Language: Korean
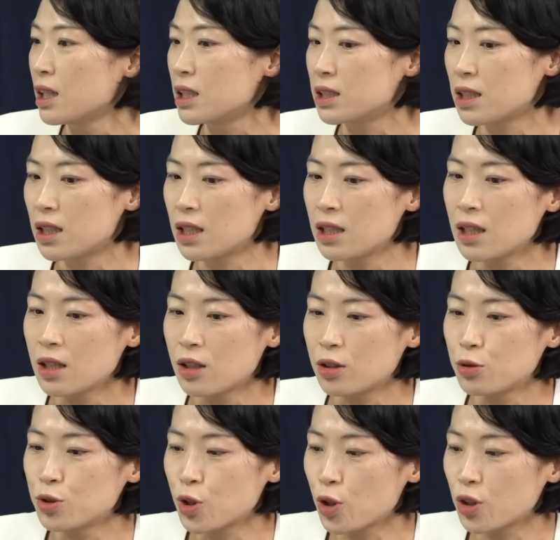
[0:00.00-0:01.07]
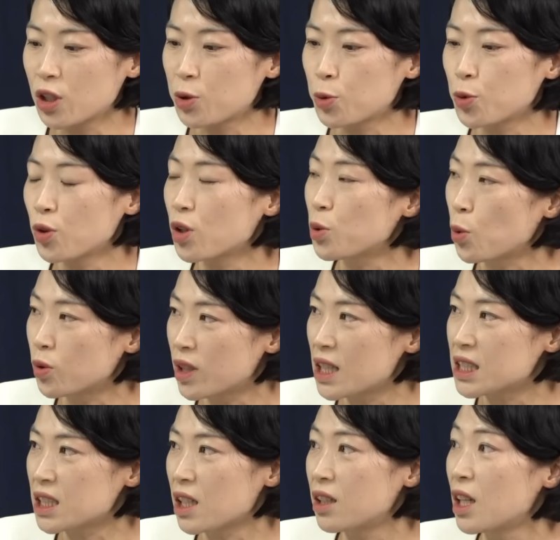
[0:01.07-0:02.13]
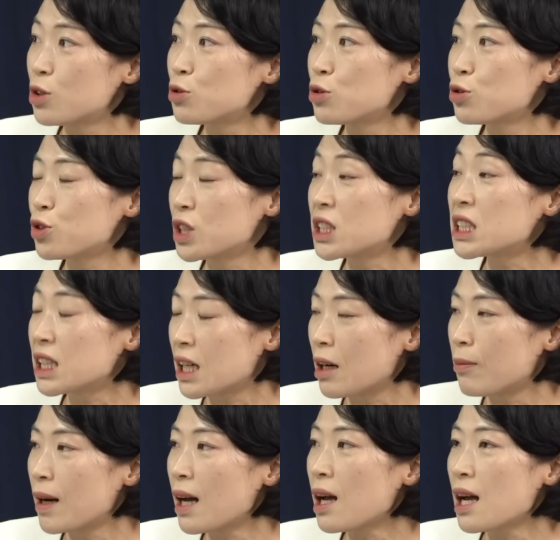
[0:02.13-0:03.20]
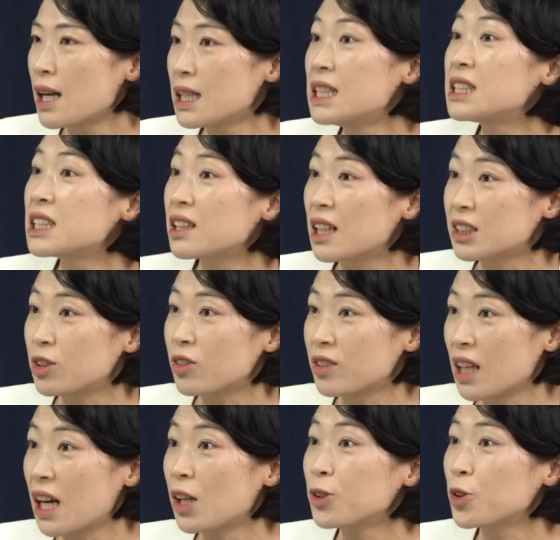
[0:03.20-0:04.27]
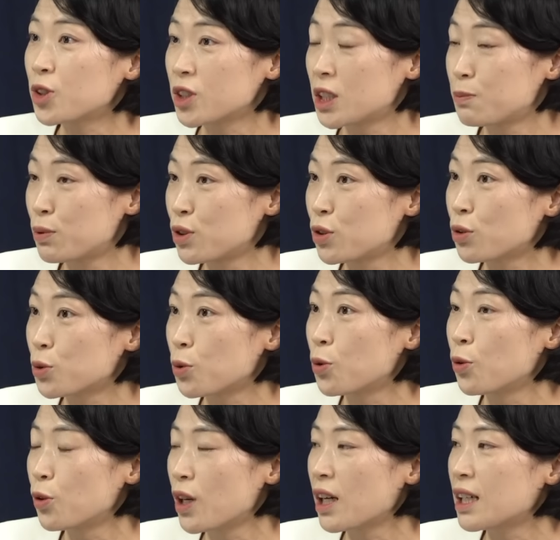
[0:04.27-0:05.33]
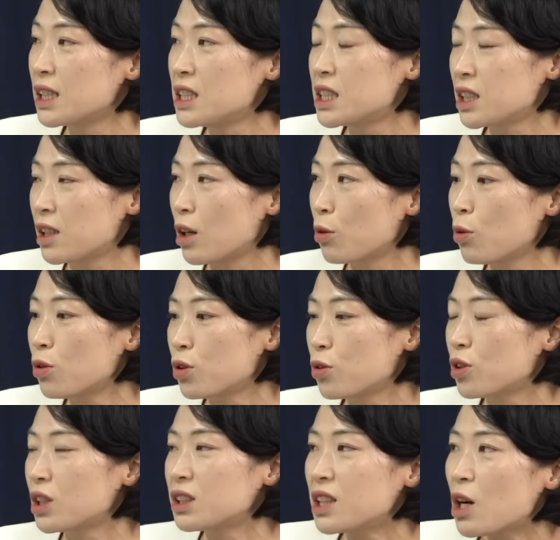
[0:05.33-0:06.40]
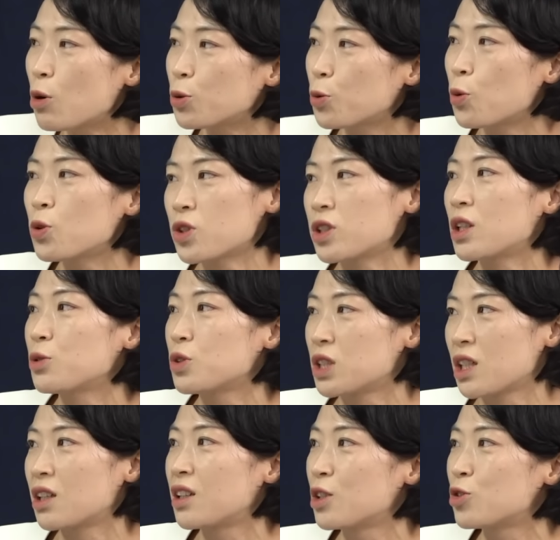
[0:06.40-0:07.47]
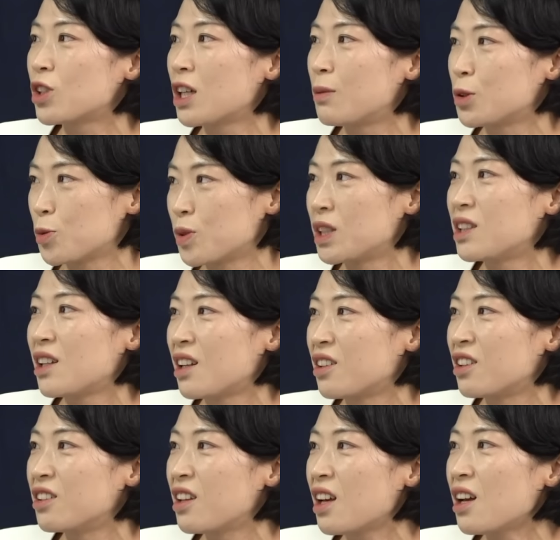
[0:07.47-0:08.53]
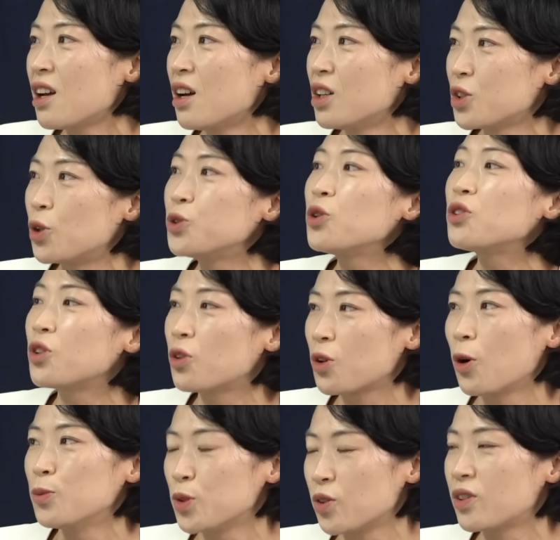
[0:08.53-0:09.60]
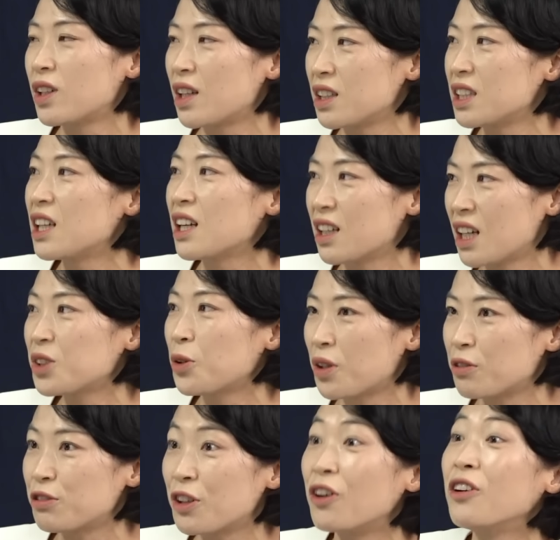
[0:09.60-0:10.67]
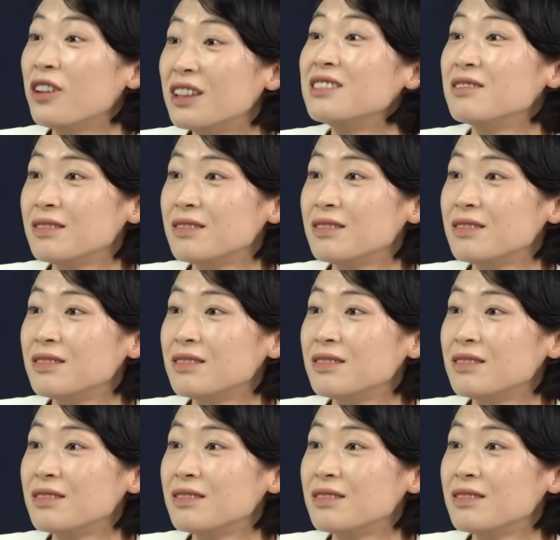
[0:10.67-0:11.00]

이제 어, 윤석열 대통령이 독대할 시간을 내줄 수 있을까봐 일찍 갔었다. 6시 맞아요. 10분 정도 네. 그 음. 일찍 갔고 그리고 끝나고도 혹시라도 시간을 내줄까봐 좀 기대를 했는데 어. 전혀 그런 게 없었다라는 예. 이야기를 하더라고요. 예.